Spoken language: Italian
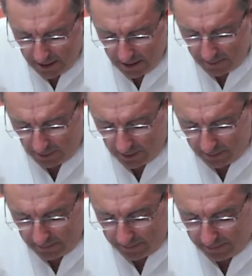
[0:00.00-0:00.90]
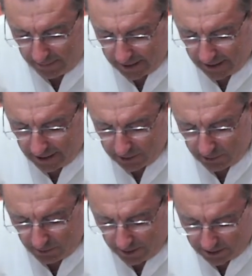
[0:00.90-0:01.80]
Poi mi hanno
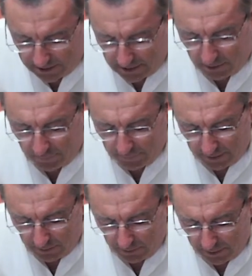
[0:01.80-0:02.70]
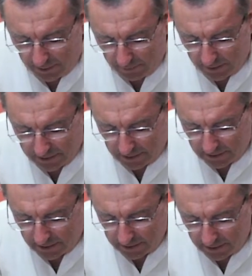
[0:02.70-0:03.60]
chiesto beh, Castel anche questa il
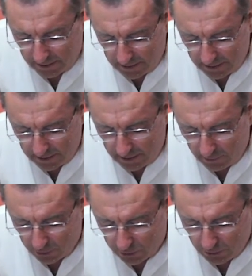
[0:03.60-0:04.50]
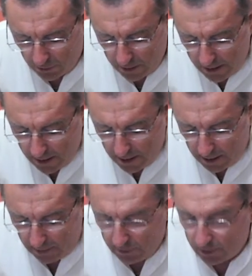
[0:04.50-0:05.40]
7 di agosto,
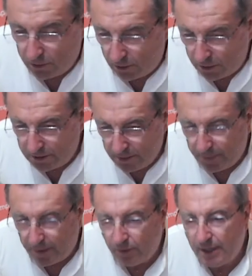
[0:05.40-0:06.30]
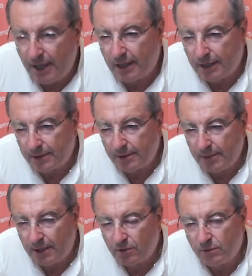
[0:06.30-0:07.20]
il 14 a Pegognaga che, che me
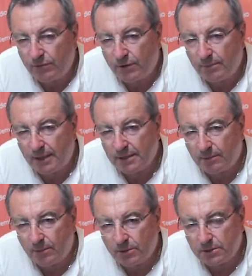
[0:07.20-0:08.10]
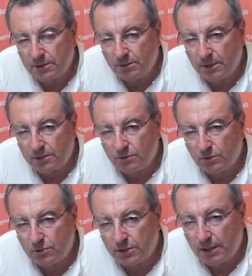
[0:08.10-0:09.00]
l'hanno confermata proprio la settimana
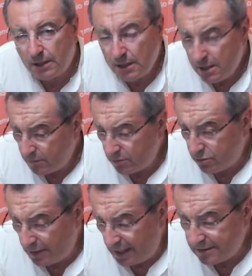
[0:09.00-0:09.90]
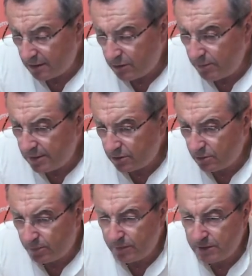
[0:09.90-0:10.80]
scorsa questo grazie al
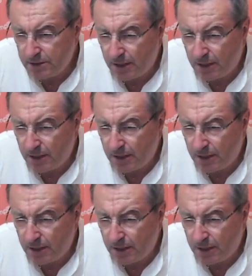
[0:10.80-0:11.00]
Comitato Provinciale